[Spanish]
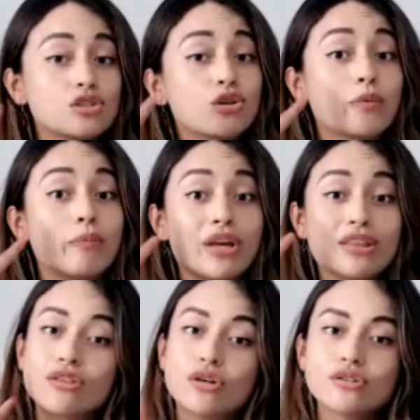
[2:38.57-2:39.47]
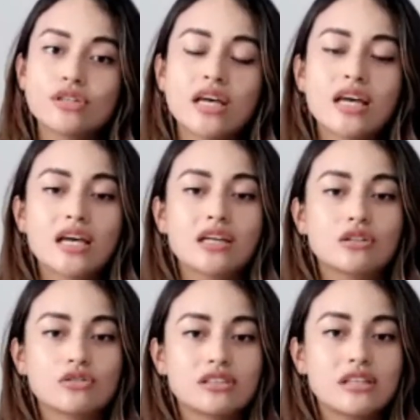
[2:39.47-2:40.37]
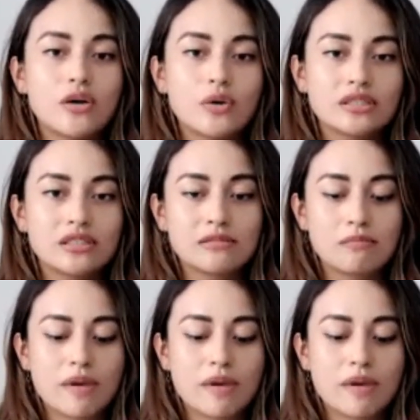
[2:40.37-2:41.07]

Yo compré dos, entonces a veces